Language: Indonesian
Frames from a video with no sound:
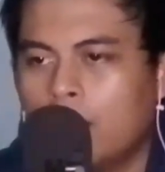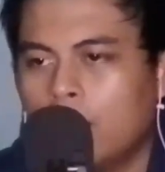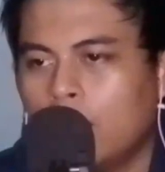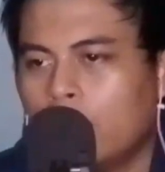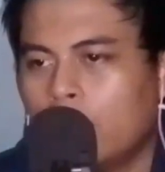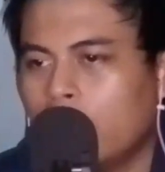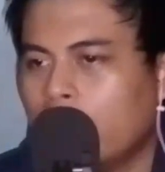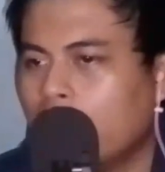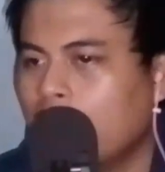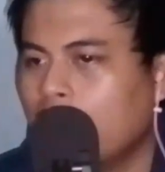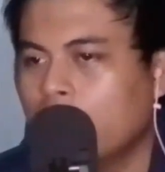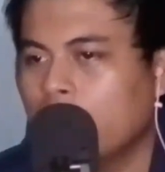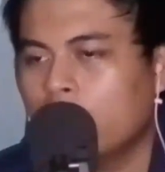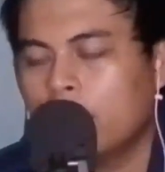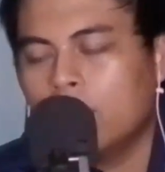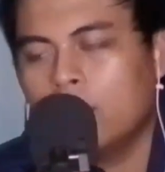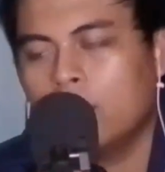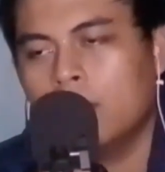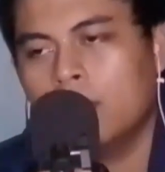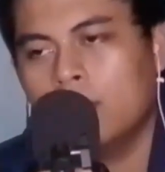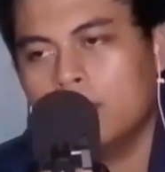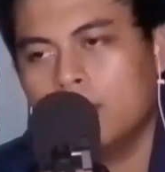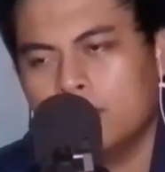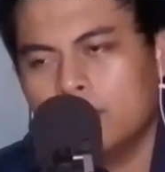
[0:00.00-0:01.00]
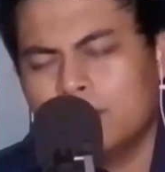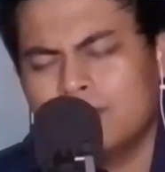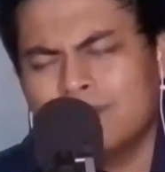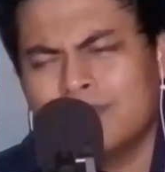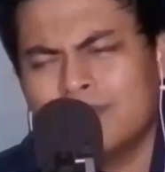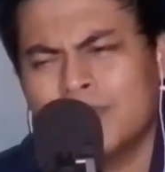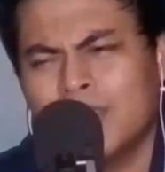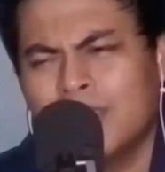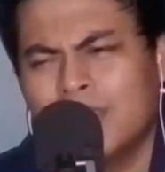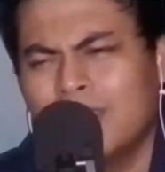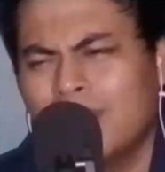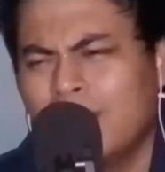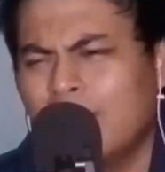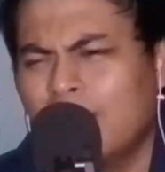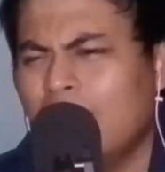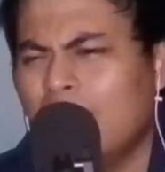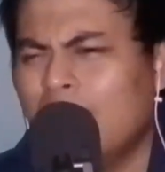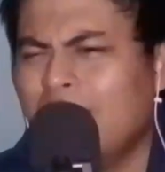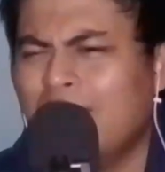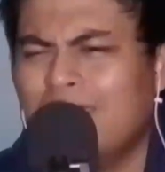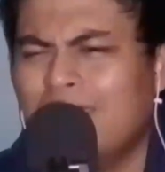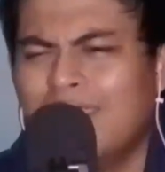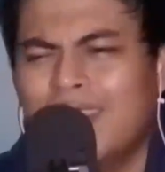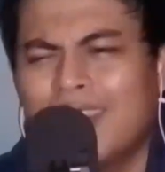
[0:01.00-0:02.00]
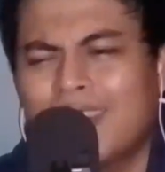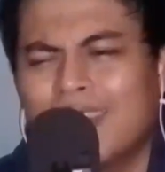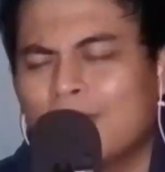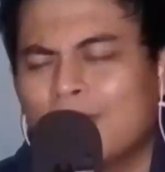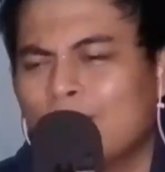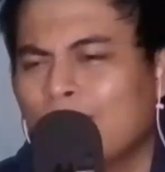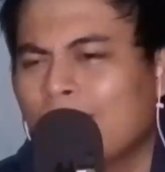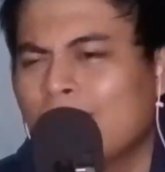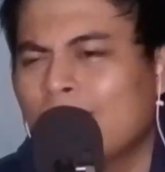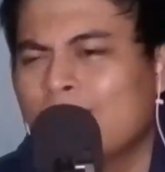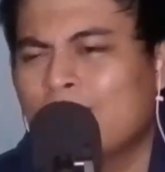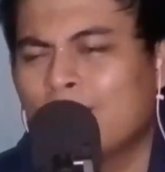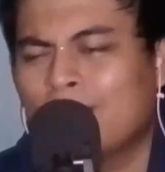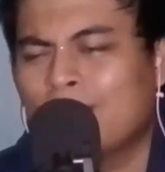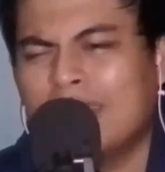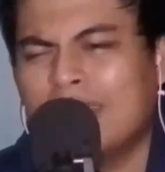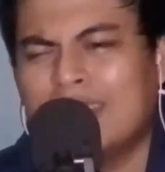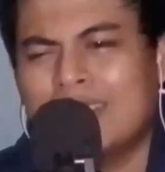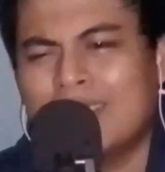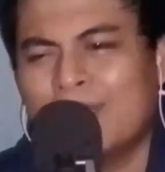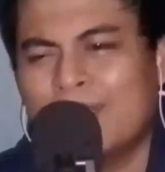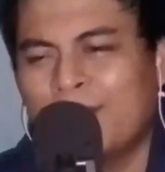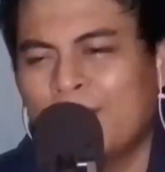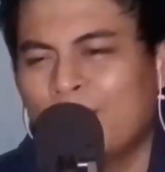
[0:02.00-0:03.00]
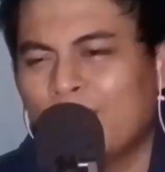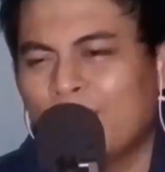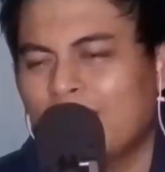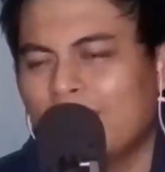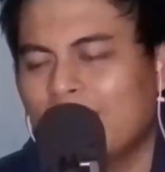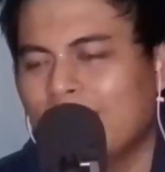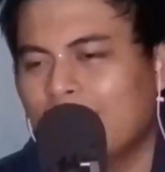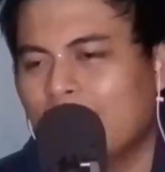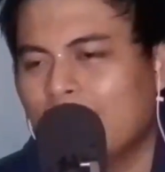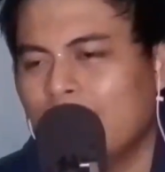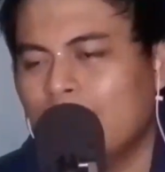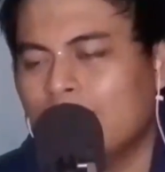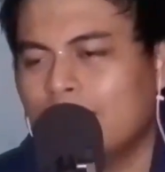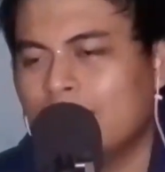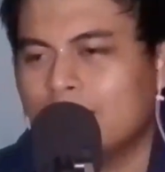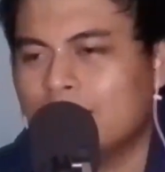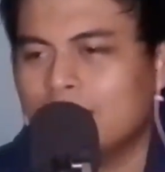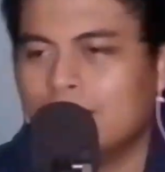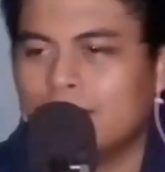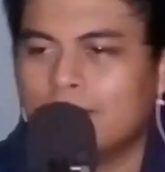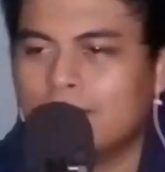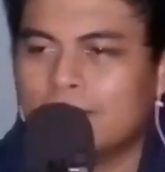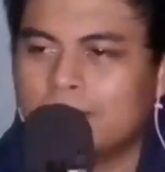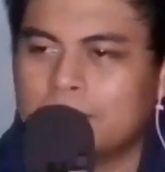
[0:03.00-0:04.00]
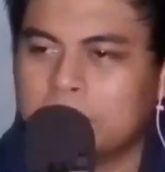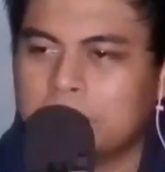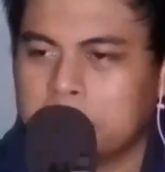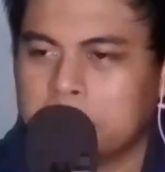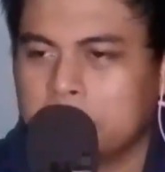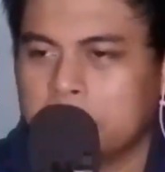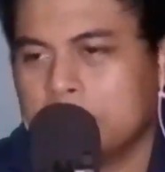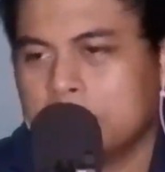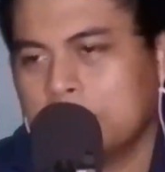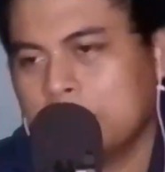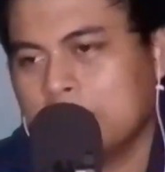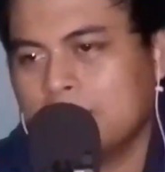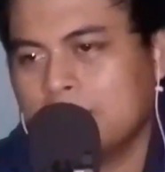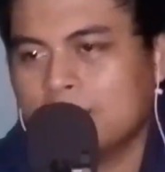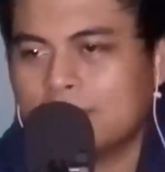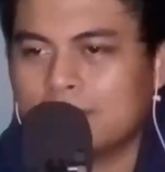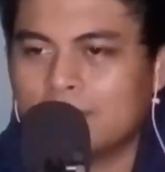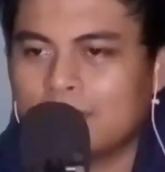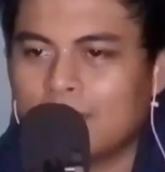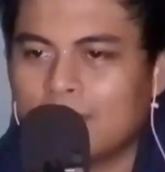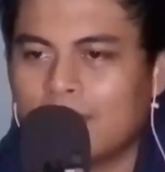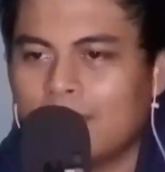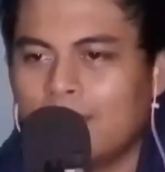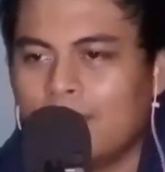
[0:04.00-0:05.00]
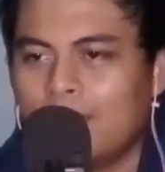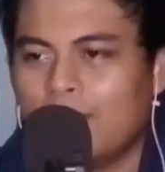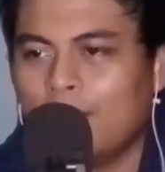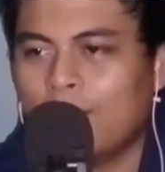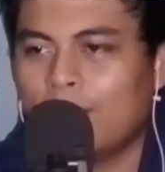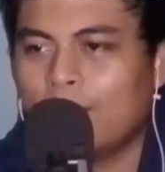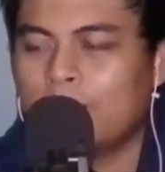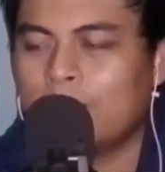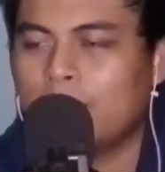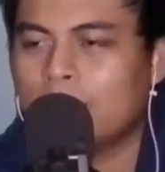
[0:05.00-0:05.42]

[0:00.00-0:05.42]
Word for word: Ore Cairo uh, eh, gue bukan tim Yukino kayaknya sih oke oh,